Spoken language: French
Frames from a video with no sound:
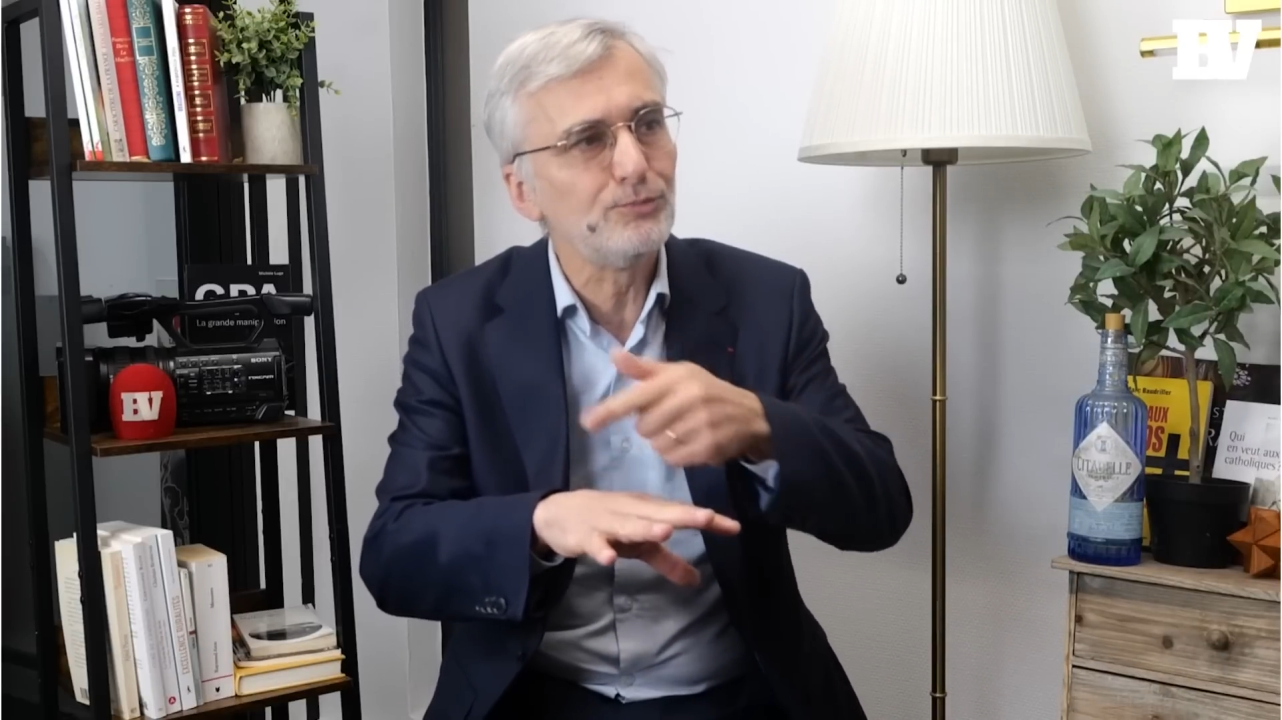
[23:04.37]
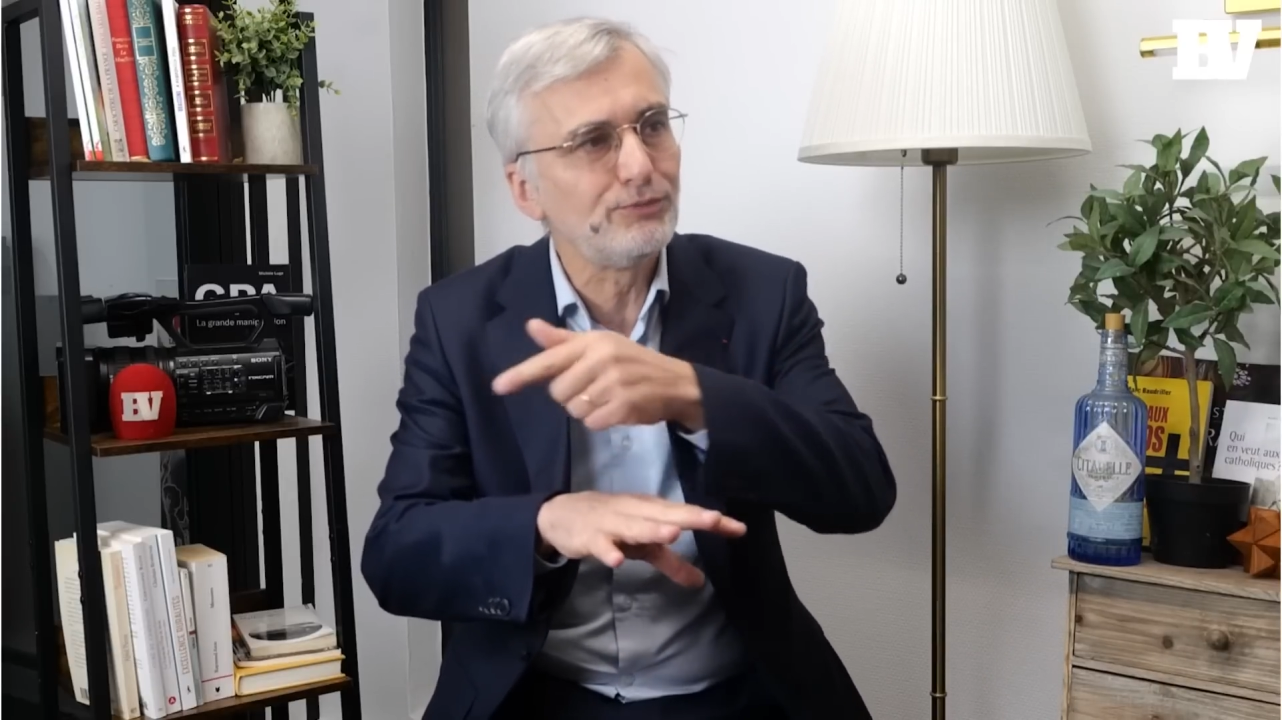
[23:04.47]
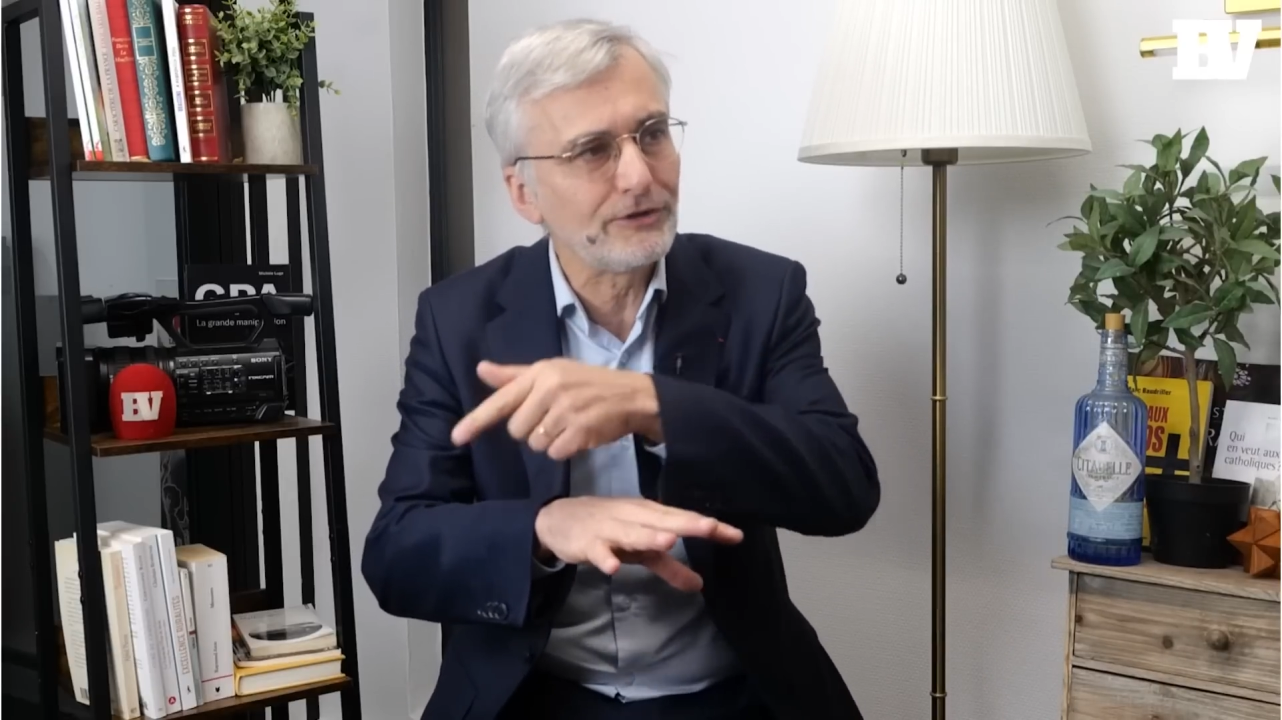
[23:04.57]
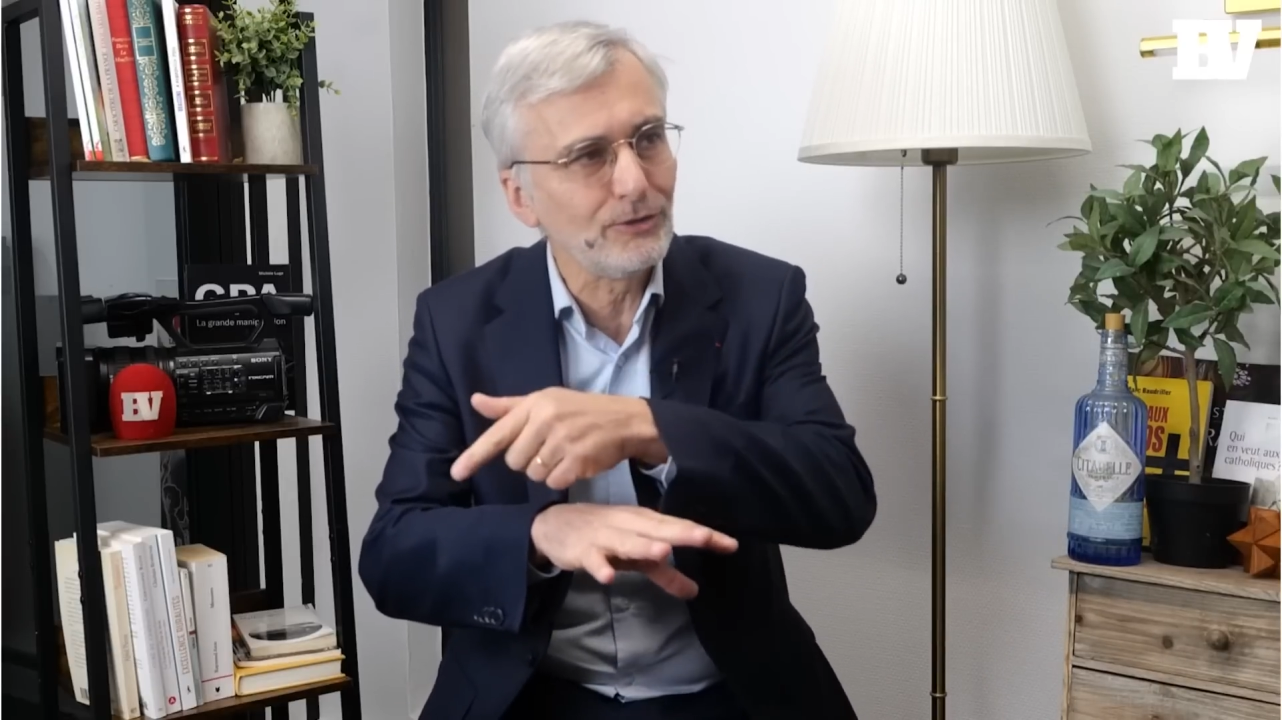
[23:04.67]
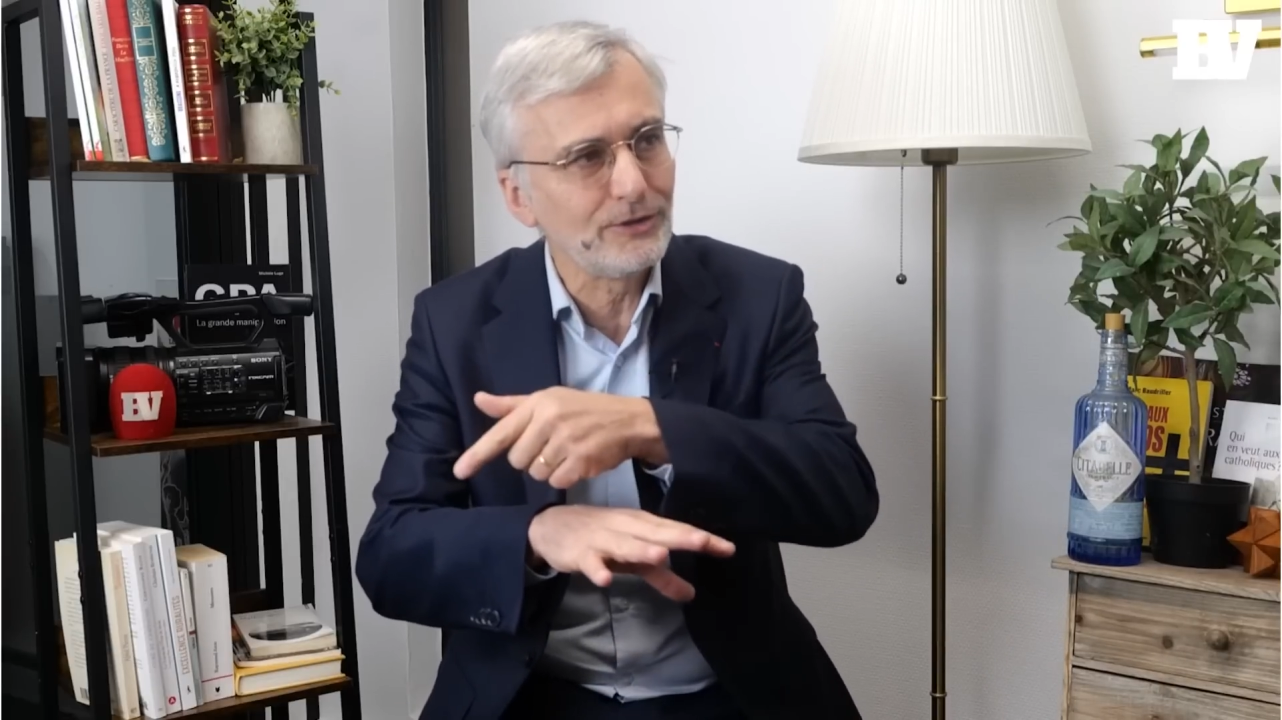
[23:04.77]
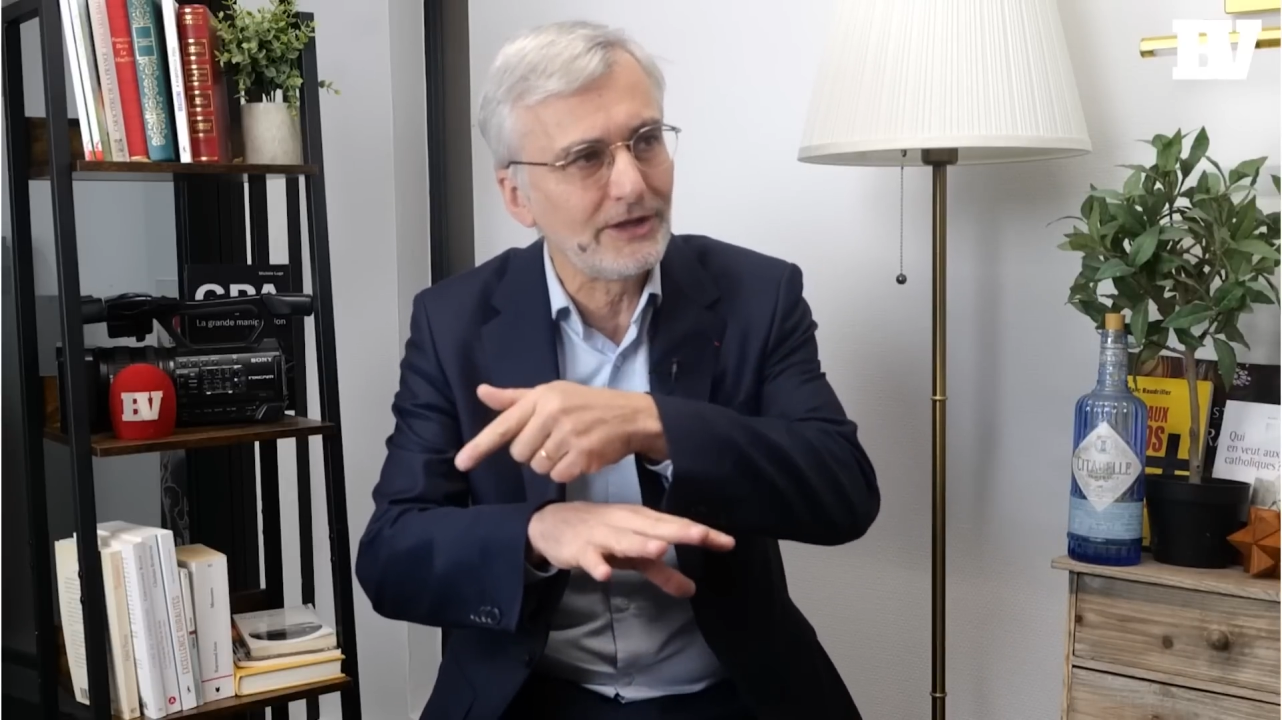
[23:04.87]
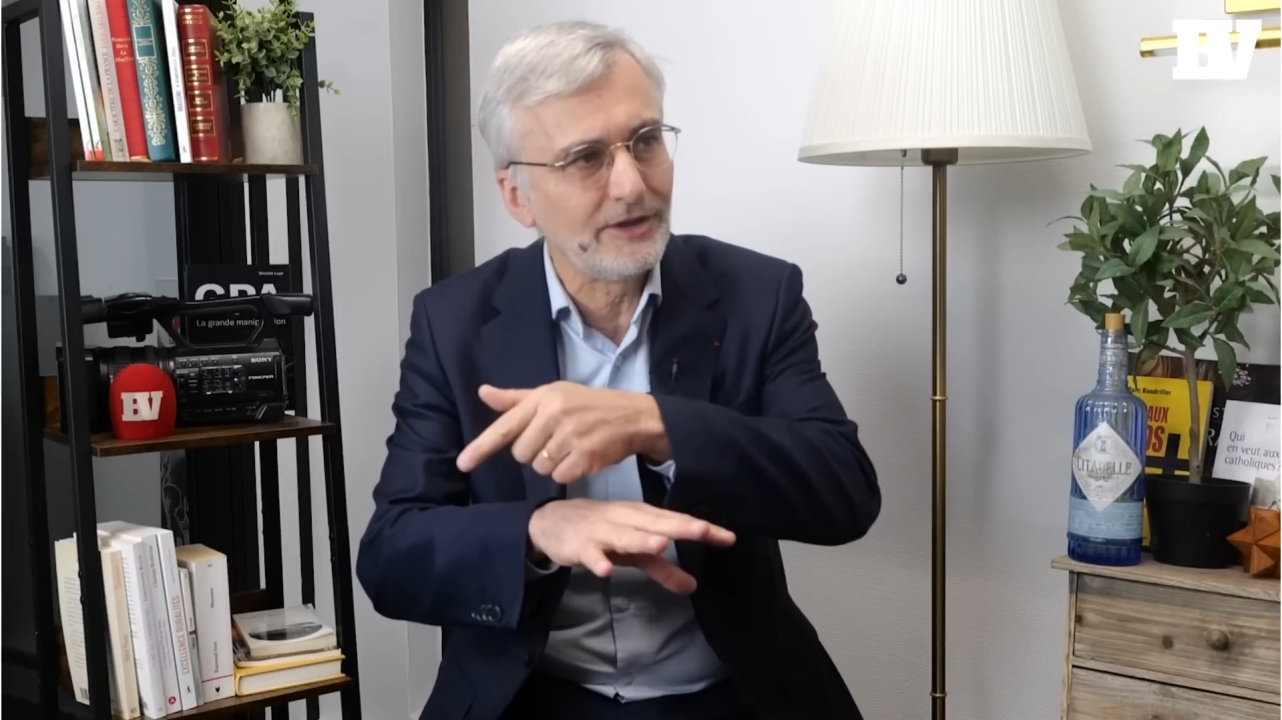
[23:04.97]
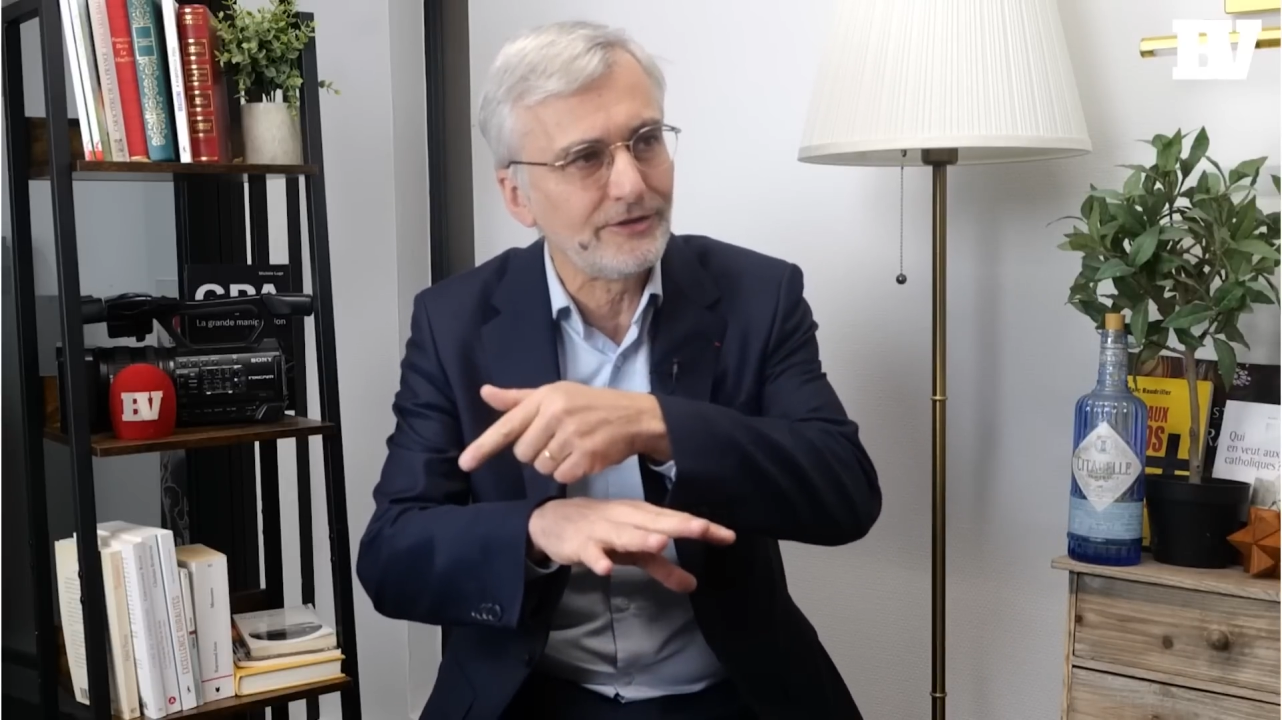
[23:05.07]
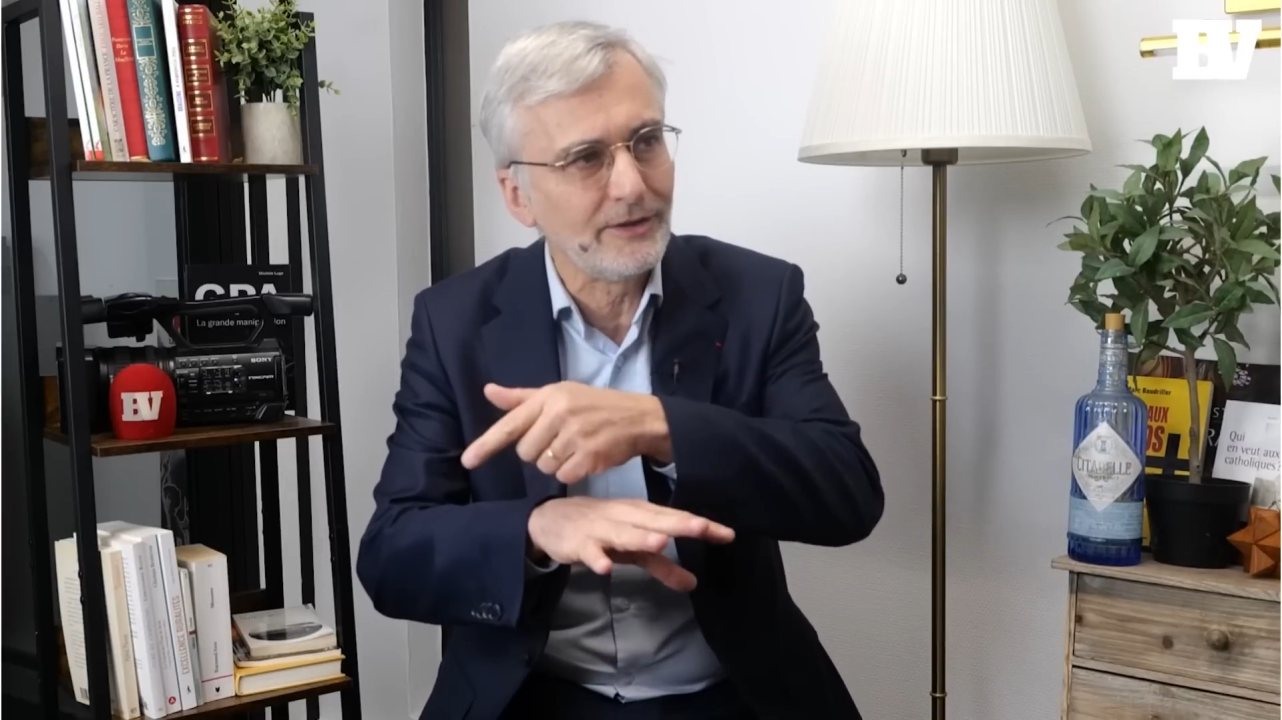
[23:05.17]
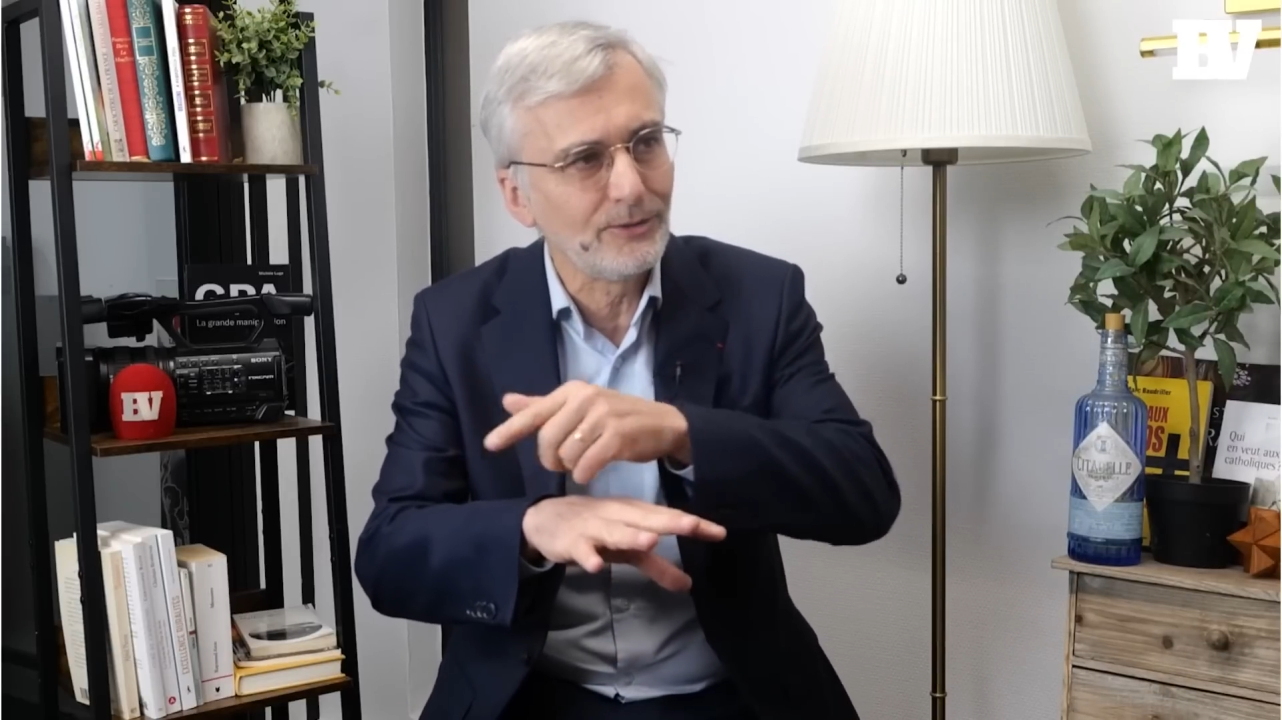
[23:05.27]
poison euthanasie.